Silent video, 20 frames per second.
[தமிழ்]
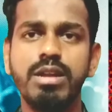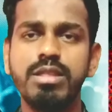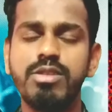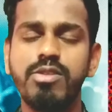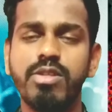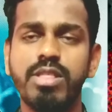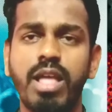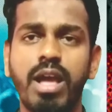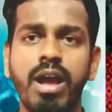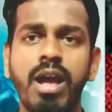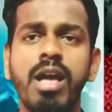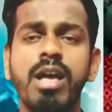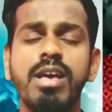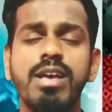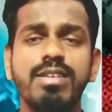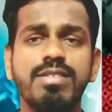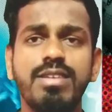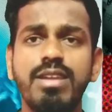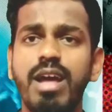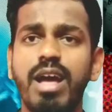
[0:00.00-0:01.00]
எடுத்துகிட்டு வந்தாங்க
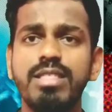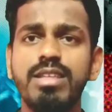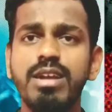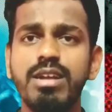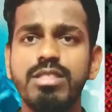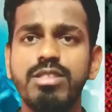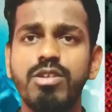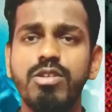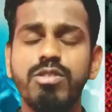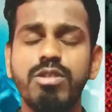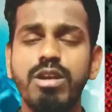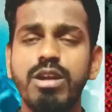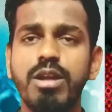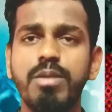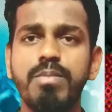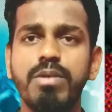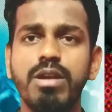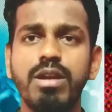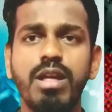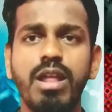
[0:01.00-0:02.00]
சரி அது எடுத்துகிட்டு வந்தோன்னா என்ன
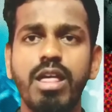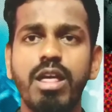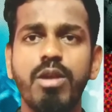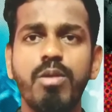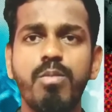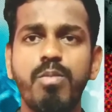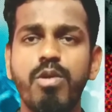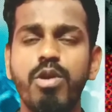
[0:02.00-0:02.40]
பண்ணணும் எல்லாரும்